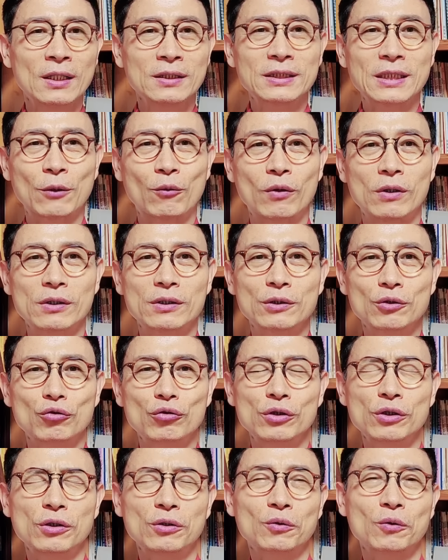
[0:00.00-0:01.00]
자, 월드
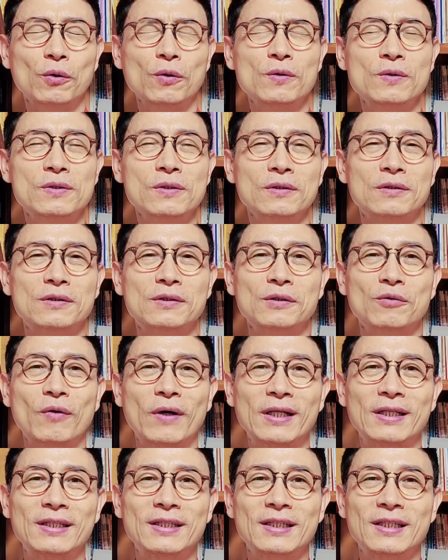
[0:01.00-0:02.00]
유니언 콘서트
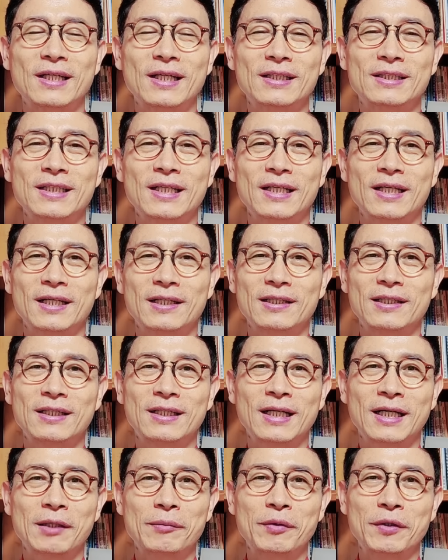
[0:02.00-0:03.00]
관계자에
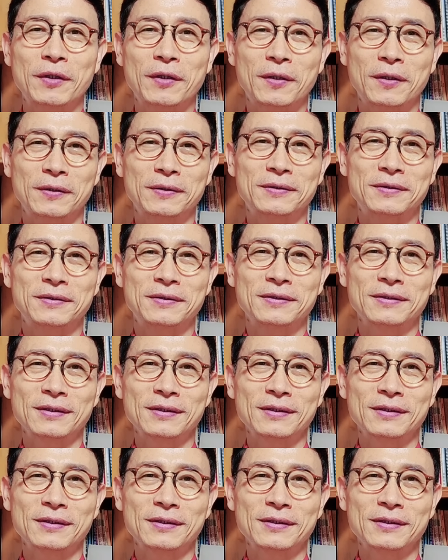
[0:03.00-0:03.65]
의하면